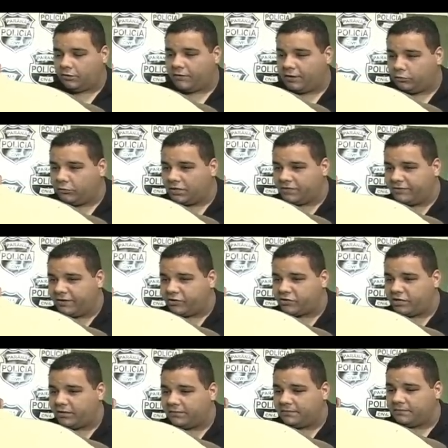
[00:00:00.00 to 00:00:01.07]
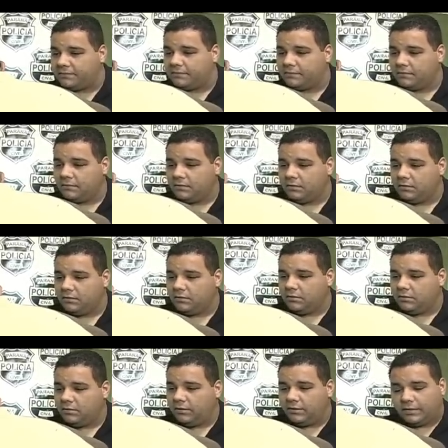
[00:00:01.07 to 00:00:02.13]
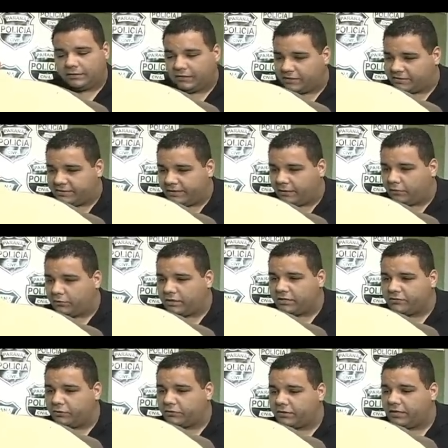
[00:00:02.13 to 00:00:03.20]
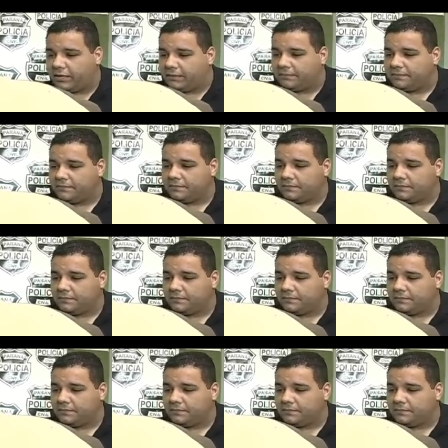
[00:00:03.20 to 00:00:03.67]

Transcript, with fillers: Veio duas vezes já. Duas vezes. E na terceira não quis voltar.